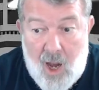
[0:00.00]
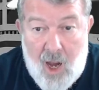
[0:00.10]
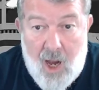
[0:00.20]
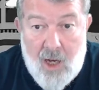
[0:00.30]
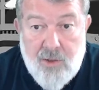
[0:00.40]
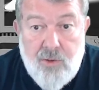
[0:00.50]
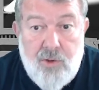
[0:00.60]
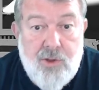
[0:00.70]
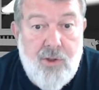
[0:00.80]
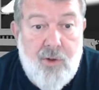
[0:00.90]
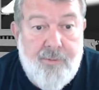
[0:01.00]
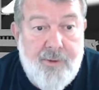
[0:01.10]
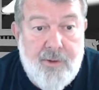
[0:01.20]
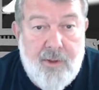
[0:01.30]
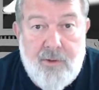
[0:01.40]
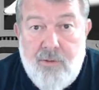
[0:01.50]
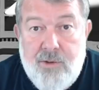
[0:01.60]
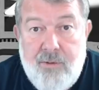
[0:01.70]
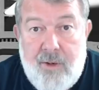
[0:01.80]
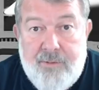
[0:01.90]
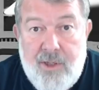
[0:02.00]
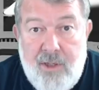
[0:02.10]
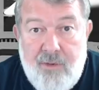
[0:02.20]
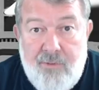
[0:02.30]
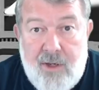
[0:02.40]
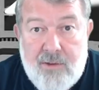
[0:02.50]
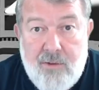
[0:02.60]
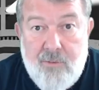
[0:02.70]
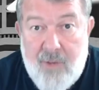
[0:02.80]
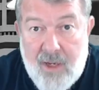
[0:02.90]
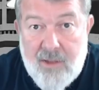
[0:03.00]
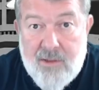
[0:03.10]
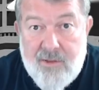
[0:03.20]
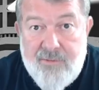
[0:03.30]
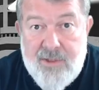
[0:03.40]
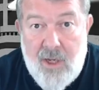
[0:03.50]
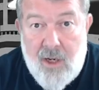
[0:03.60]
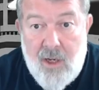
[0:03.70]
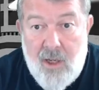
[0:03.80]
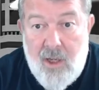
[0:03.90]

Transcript: А кто шлепнет, это уже вообще не важно. Он боится всех.